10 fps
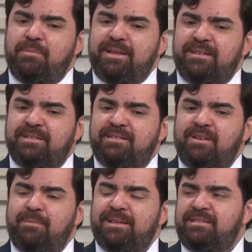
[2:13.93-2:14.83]

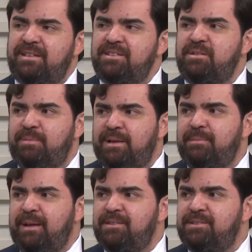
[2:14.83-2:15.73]
decisão bastante
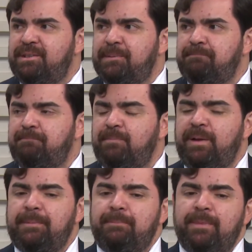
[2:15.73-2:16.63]
emblemática,
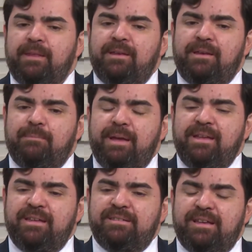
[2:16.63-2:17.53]
né? E
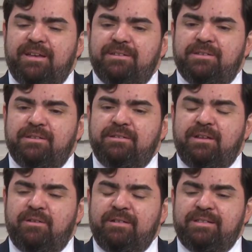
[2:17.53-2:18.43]
bem recente.
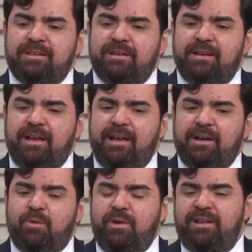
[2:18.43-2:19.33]
Então, assim,
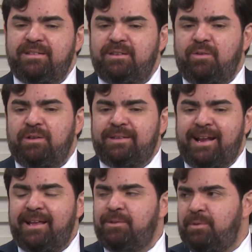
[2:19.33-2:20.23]
é, com relação ao
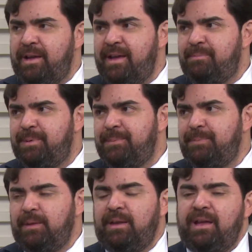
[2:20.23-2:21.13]
André do
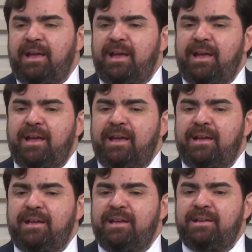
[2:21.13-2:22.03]
Rap,
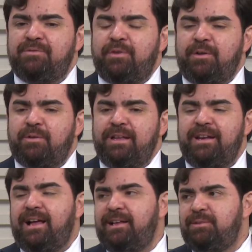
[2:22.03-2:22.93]
é, ele foi
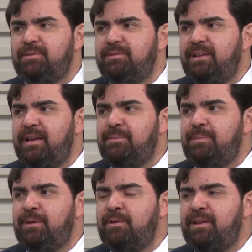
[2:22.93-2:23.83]
condenado né,
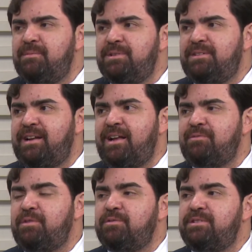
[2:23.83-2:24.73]
pelo crime de
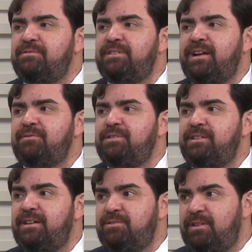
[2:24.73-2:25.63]
tráfico, inclusive tráfico
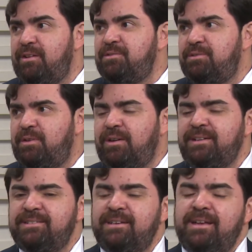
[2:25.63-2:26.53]
internacional de
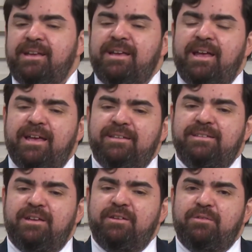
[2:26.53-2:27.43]
drogas, uhum. É,
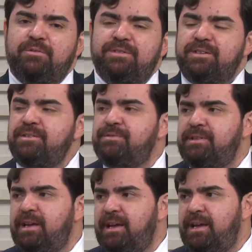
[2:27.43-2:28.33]
sendo
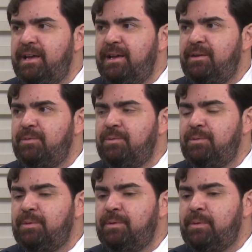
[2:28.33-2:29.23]
inclusive é,
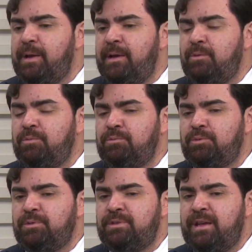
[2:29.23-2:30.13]
um, é um
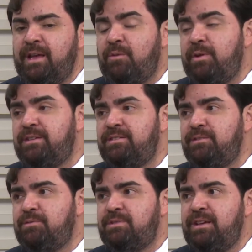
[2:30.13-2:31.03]
dos
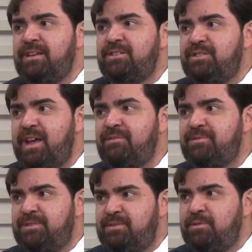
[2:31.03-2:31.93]
reconhecidos
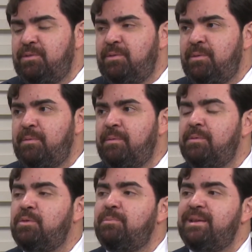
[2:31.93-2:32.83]
chefes do,
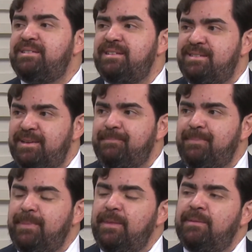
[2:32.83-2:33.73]
do
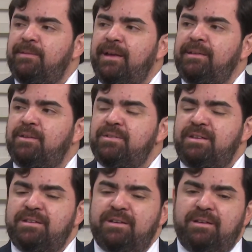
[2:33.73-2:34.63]
PCC, ah. Né? Então, ou
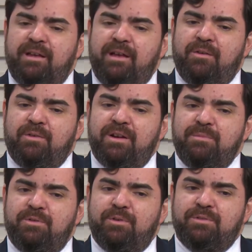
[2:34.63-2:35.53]
seja, é um
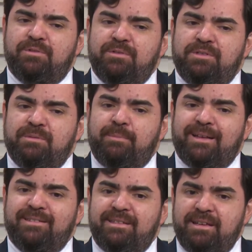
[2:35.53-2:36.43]
criminoso de
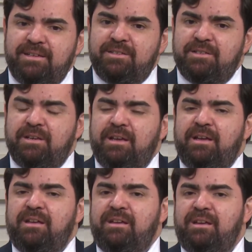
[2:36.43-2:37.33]
bastante,
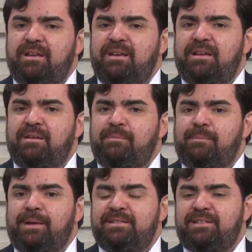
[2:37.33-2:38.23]
é,
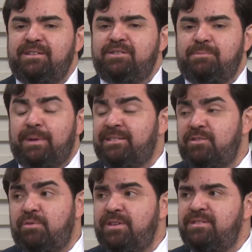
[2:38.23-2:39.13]
bastante,
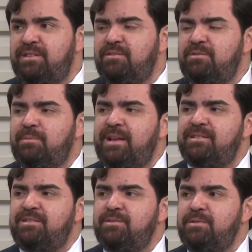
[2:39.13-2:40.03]
bastante conhecido no
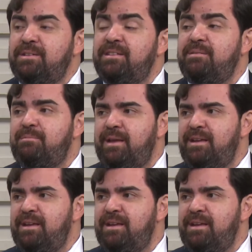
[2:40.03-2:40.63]
Brasil e também